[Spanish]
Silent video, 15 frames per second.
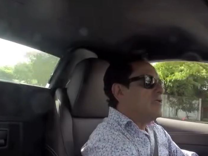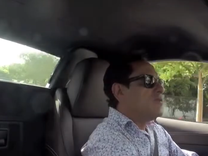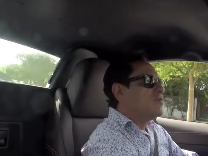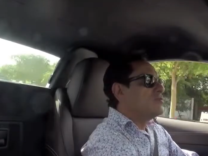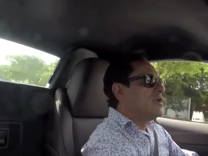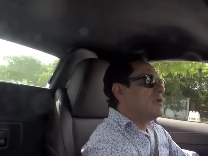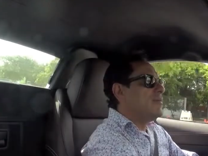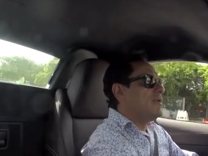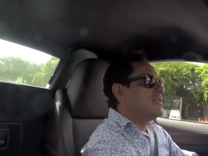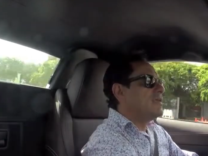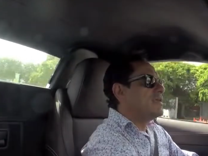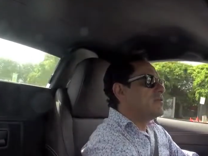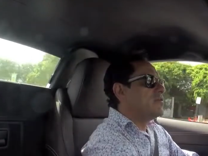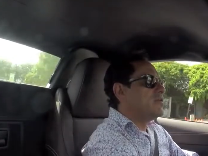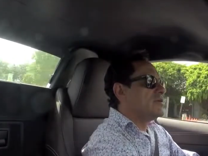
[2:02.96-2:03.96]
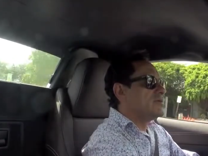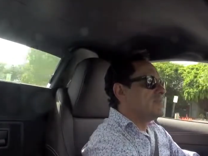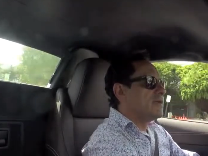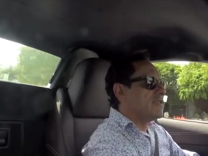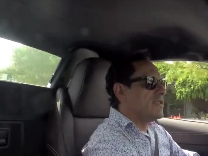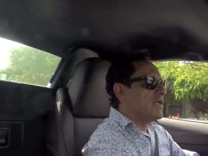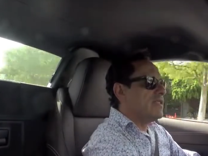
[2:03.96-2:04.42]
no solamente esto es
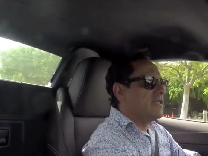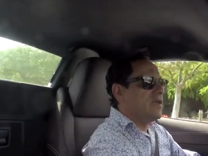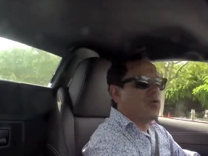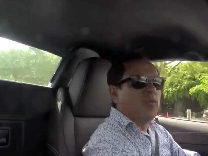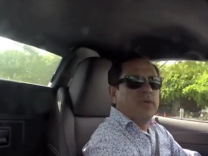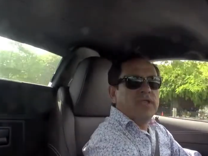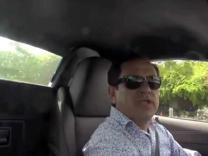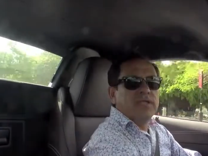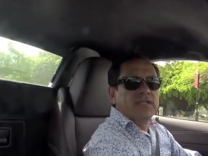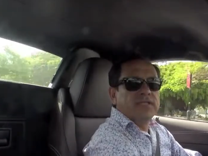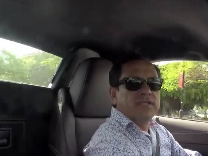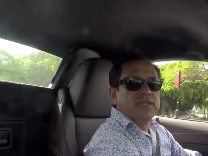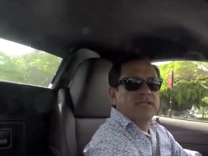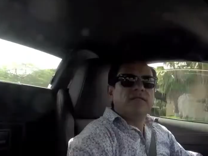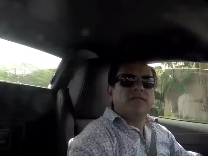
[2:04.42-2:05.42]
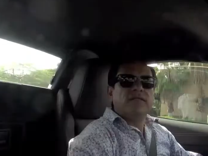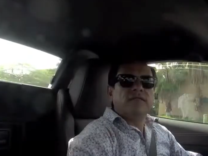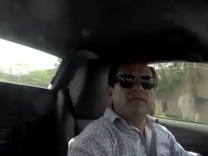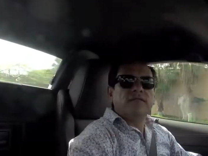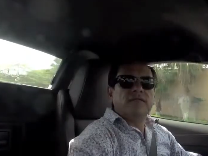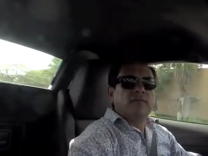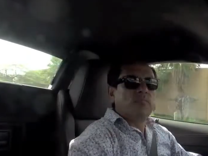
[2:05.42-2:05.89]
bastante conveniente,
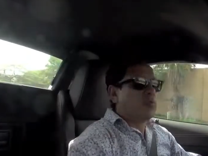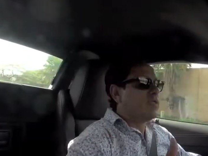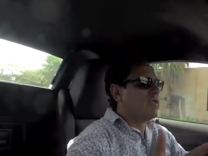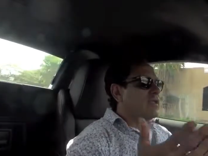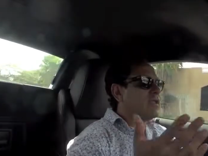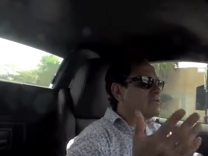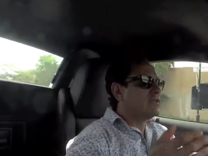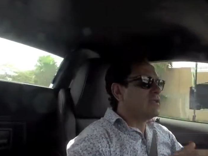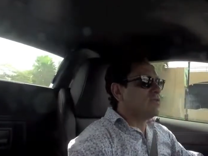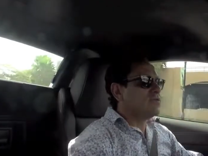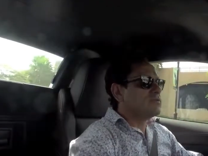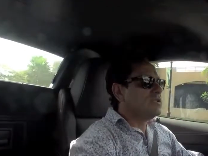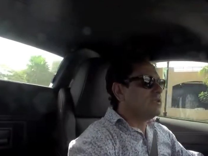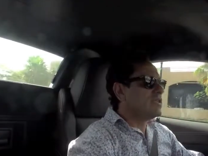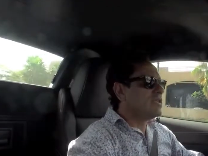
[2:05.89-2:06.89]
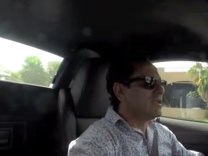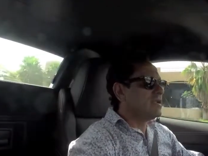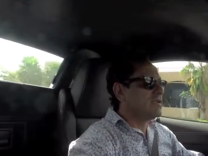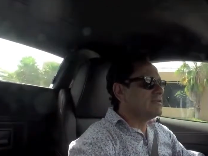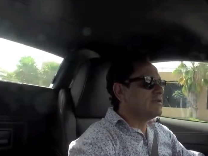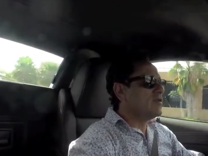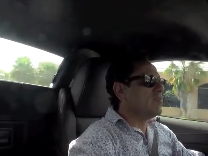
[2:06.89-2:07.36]
poder hacerlo sin
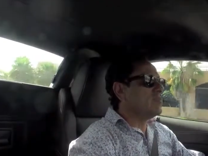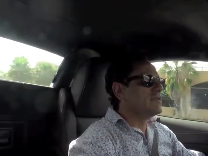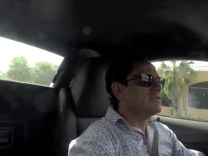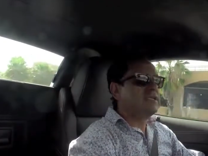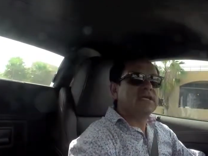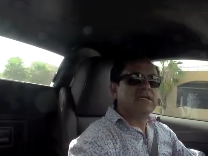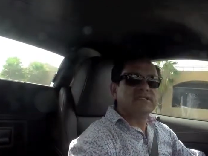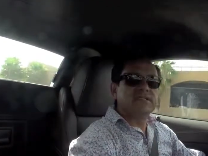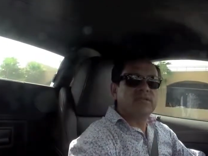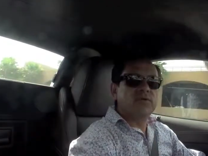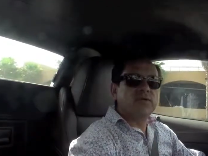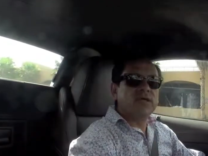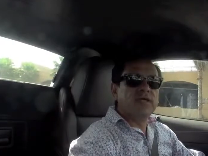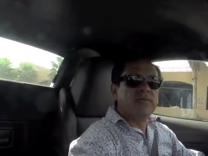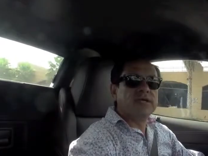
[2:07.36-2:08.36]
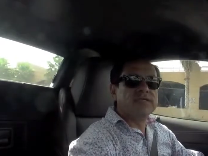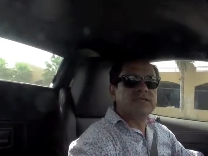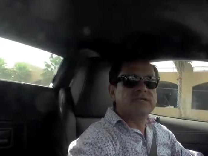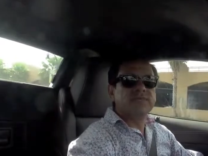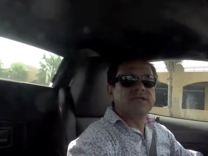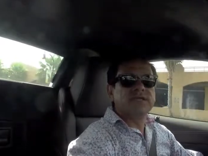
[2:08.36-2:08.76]
detenerse como decía, sino que además es